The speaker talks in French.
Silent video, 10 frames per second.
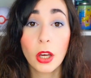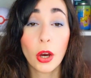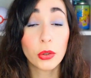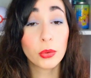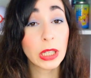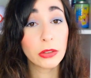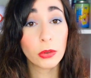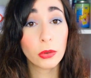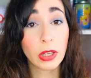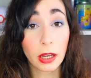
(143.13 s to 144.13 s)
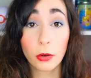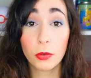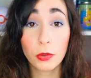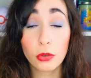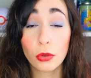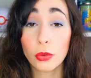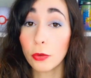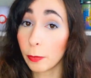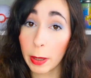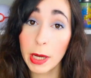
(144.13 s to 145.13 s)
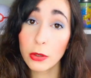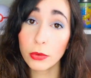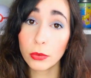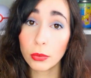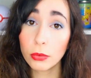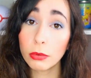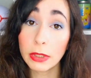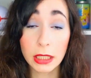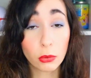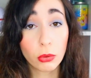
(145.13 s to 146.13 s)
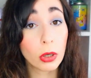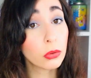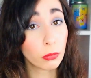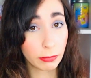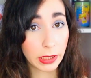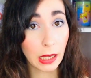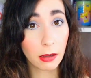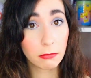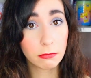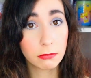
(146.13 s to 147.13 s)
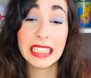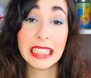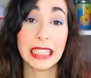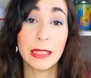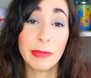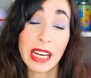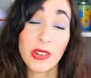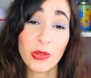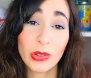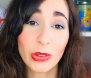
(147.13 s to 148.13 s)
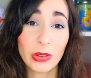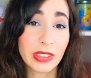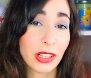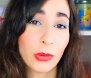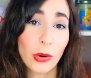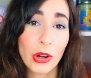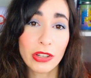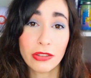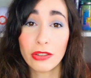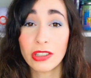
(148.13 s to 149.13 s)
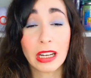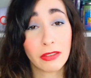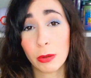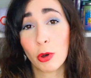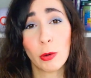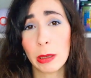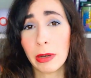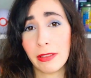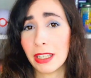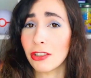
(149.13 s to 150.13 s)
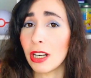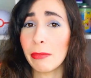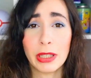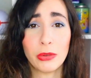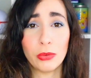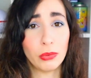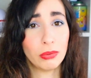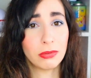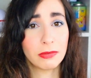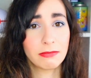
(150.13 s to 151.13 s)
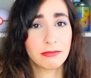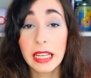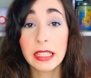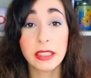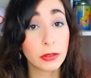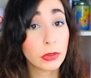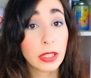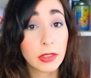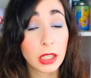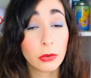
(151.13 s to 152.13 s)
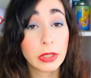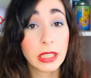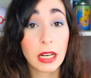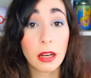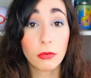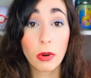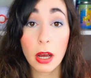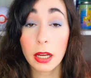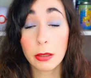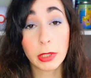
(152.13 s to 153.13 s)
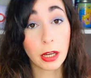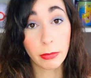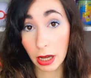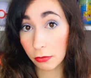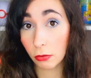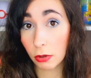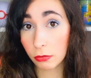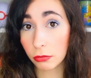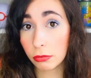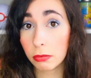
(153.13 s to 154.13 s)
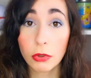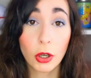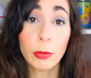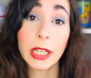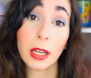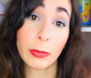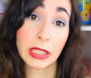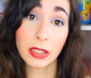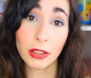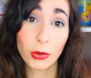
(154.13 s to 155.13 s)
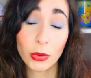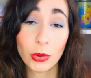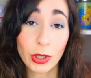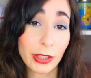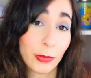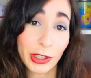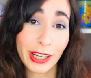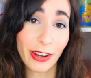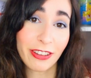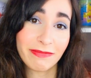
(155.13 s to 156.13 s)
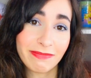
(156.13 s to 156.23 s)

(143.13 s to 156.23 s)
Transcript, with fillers: En tout cas, ce drac feu, je le trouve pas mal du tout, les couleurs sont bien. Par contre, euh, sa couronne, euh, j'ai un vrai problème avec, je l'aime pas du tout. Si vous avez réussi à l'avoir, eh bien bravo à vous, comme les cartes précédentes de ce classement d'ailleurs.